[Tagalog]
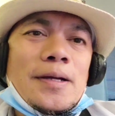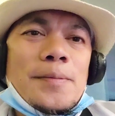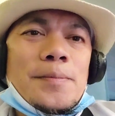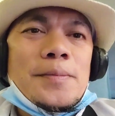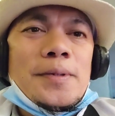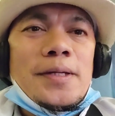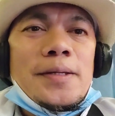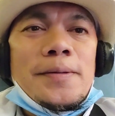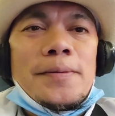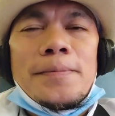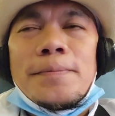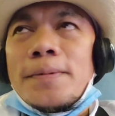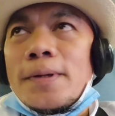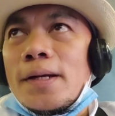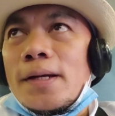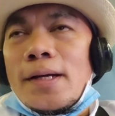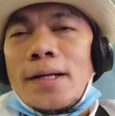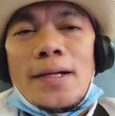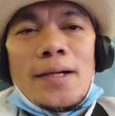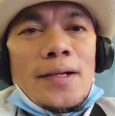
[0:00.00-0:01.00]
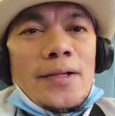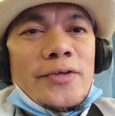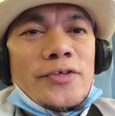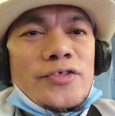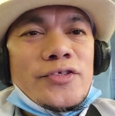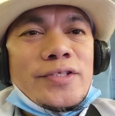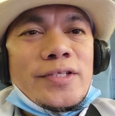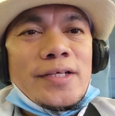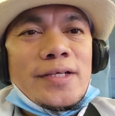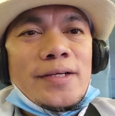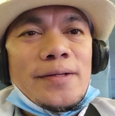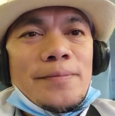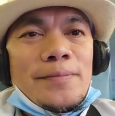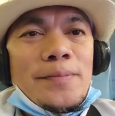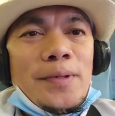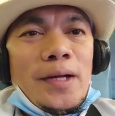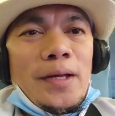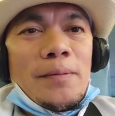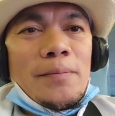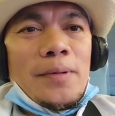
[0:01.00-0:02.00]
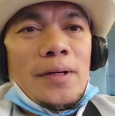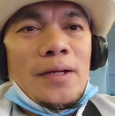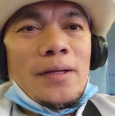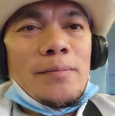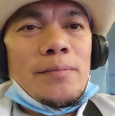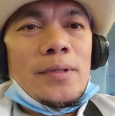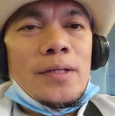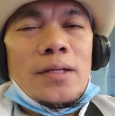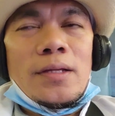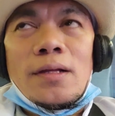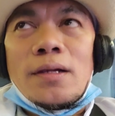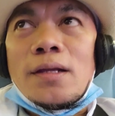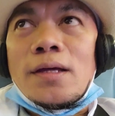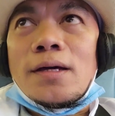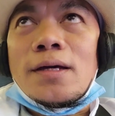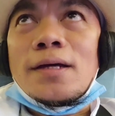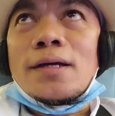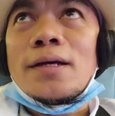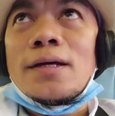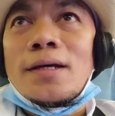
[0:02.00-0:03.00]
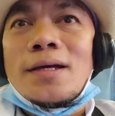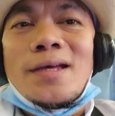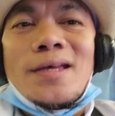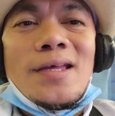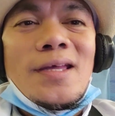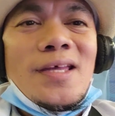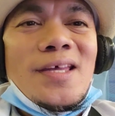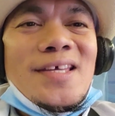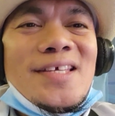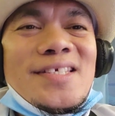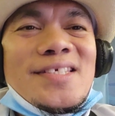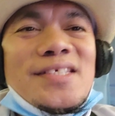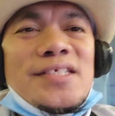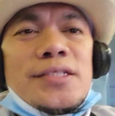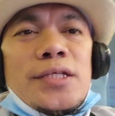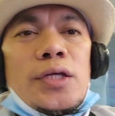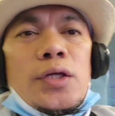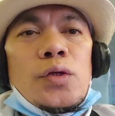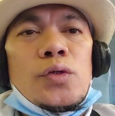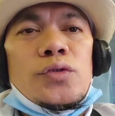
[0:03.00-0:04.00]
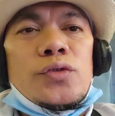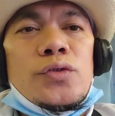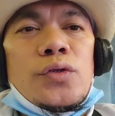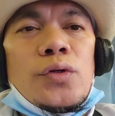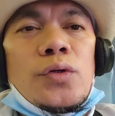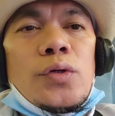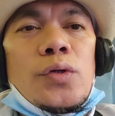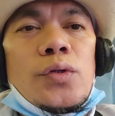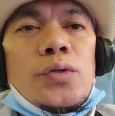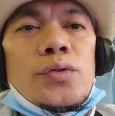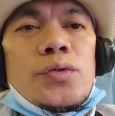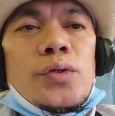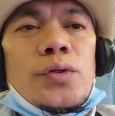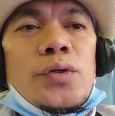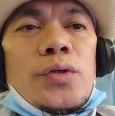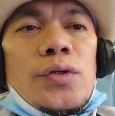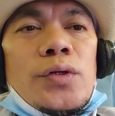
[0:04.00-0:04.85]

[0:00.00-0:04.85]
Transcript: may paalis na. Bye bye Manila. See you Toronto.